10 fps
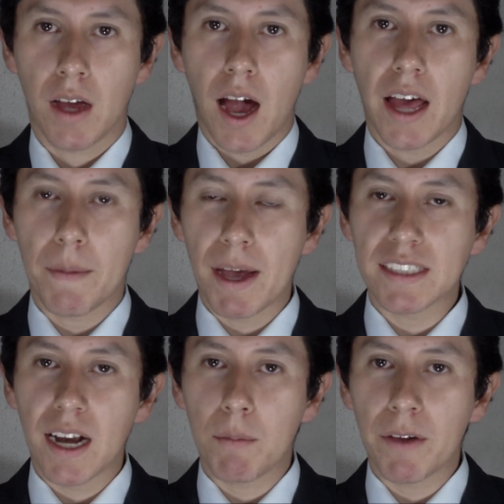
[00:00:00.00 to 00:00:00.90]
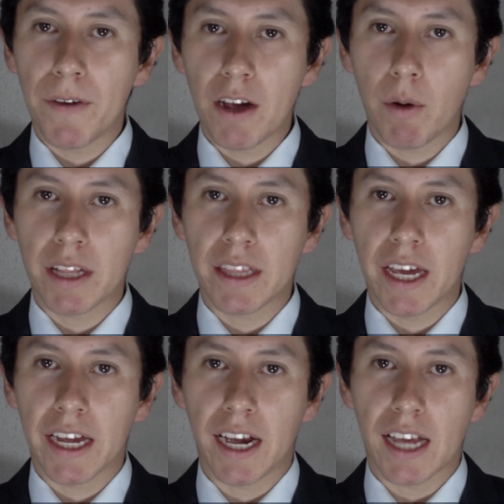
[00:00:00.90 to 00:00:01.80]
Además era muy frecuente
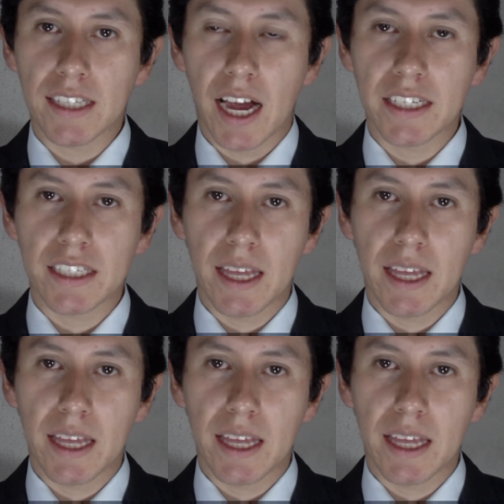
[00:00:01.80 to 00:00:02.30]
que en las calles de